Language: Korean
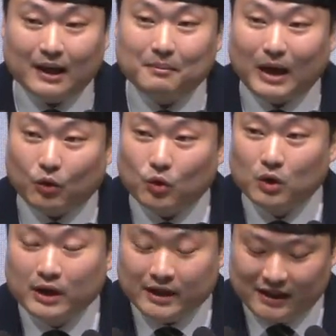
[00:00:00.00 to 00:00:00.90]
바로
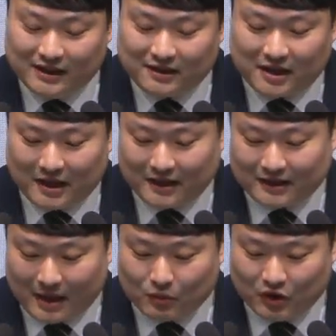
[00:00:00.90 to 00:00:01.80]
이 책
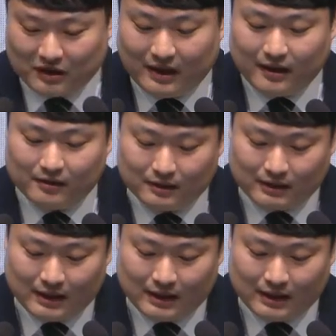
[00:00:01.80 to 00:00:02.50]
때문인데요.